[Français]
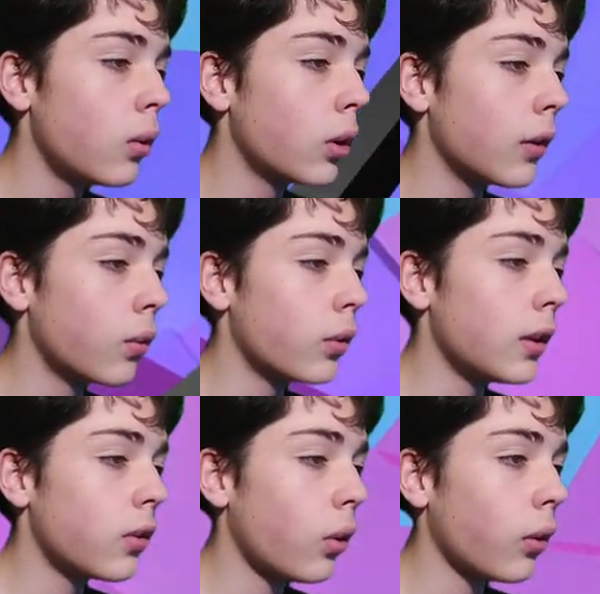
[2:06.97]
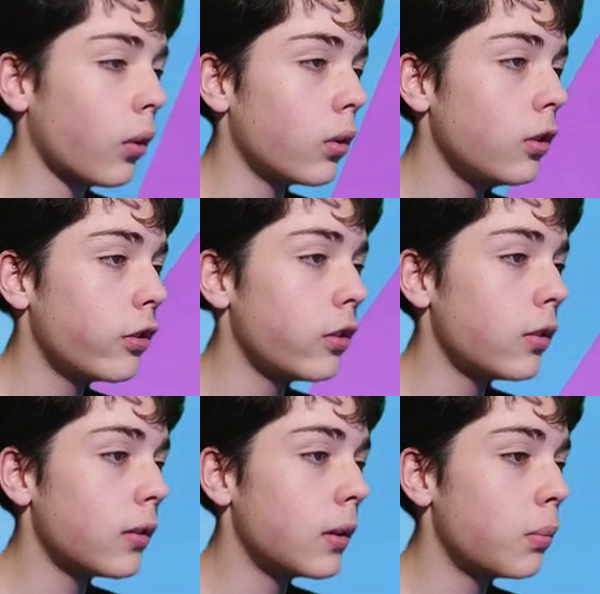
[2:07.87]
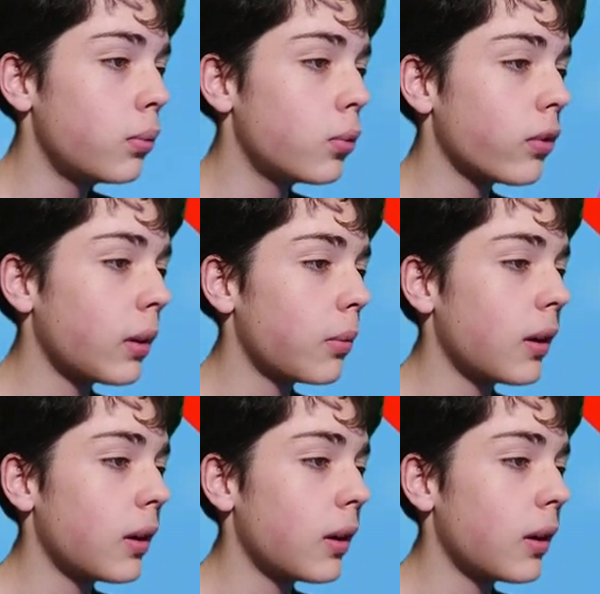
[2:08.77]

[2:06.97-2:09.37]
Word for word: Ok, il faut descendre ici, c'était plutôt simple.